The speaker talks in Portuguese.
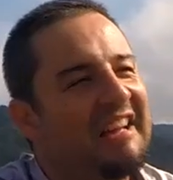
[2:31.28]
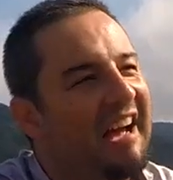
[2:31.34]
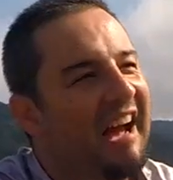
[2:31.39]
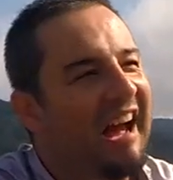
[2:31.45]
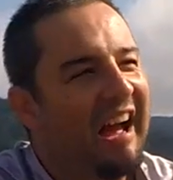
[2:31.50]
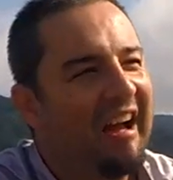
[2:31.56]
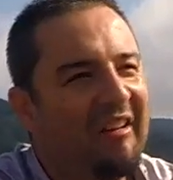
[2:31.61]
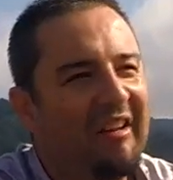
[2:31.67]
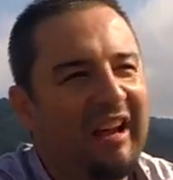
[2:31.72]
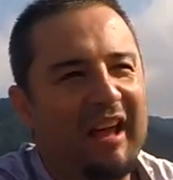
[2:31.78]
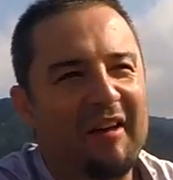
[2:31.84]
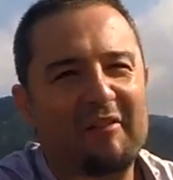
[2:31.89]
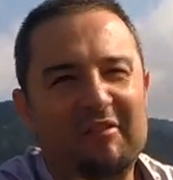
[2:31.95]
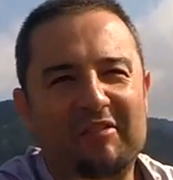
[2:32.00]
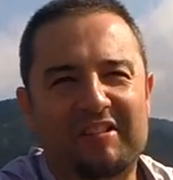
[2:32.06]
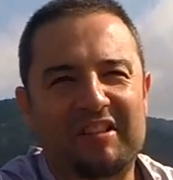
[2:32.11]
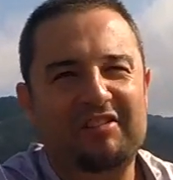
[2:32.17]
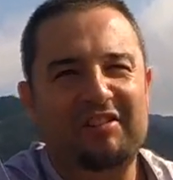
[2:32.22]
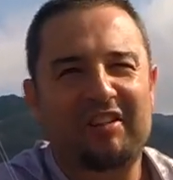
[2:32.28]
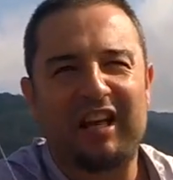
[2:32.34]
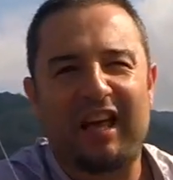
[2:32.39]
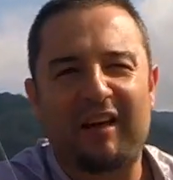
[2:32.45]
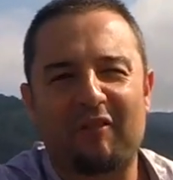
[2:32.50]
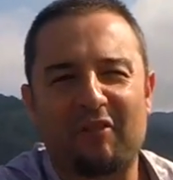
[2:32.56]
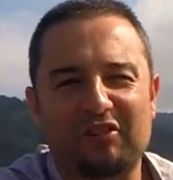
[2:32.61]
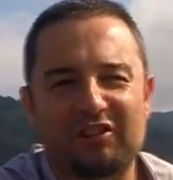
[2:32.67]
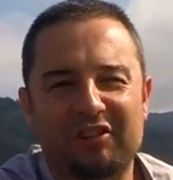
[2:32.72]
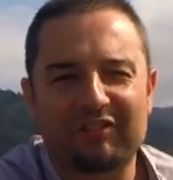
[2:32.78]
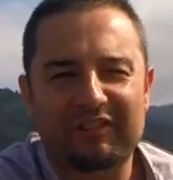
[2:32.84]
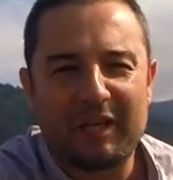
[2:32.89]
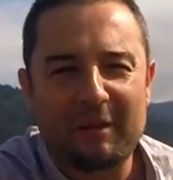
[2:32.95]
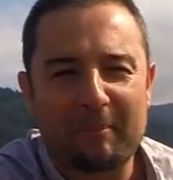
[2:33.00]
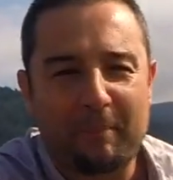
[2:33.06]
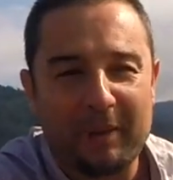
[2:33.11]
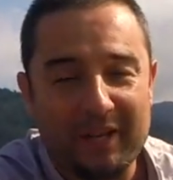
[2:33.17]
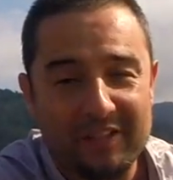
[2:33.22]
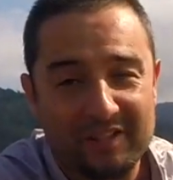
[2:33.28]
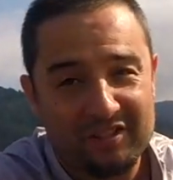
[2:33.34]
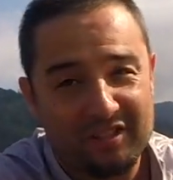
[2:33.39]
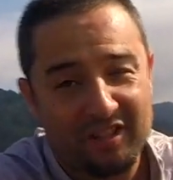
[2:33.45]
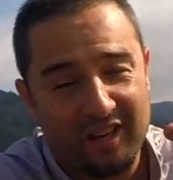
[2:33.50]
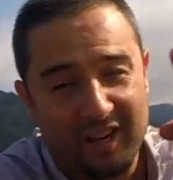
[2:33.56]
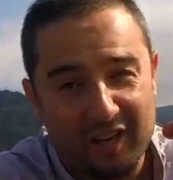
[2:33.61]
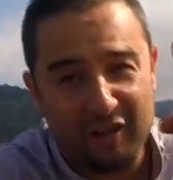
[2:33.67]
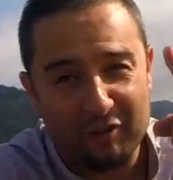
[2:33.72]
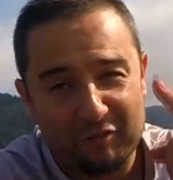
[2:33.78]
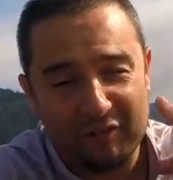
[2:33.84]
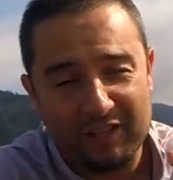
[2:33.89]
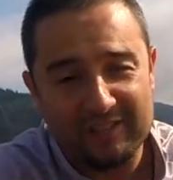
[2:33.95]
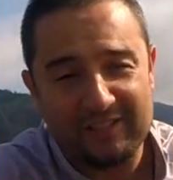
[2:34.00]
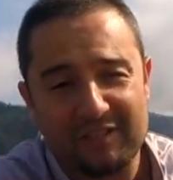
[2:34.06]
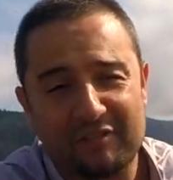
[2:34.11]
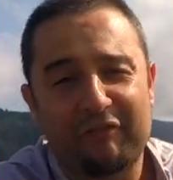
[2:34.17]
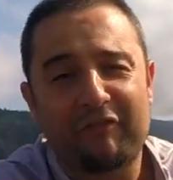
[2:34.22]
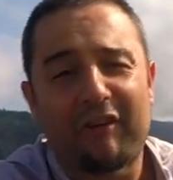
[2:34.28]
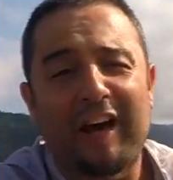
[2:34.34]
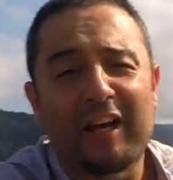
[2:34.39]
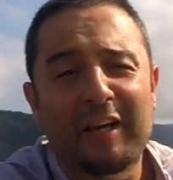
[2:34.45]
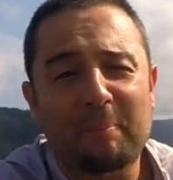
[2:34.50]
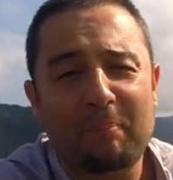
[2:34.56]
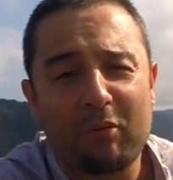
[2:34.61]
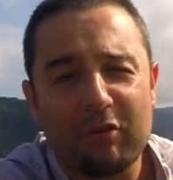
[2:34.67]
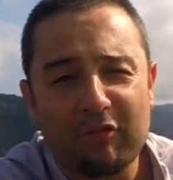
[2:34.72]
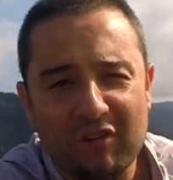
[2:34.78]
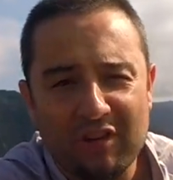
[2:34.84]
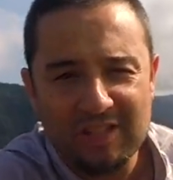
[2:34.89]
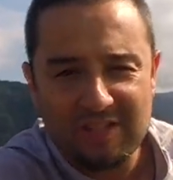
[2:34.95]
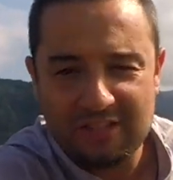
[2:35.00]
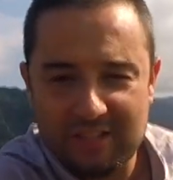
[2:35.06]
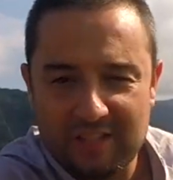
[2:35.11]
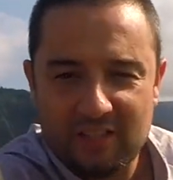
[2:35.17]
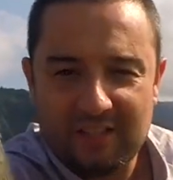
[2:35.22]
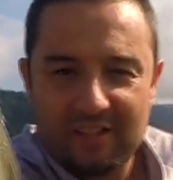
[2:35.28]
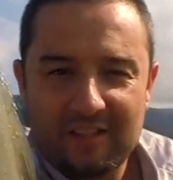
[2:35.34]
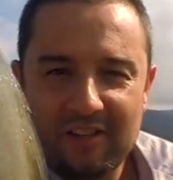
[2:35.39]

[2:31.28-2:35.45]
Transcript: Ah, Olavo, você só leva onde não tem peixe. Aí eu falei assim: Fale por você.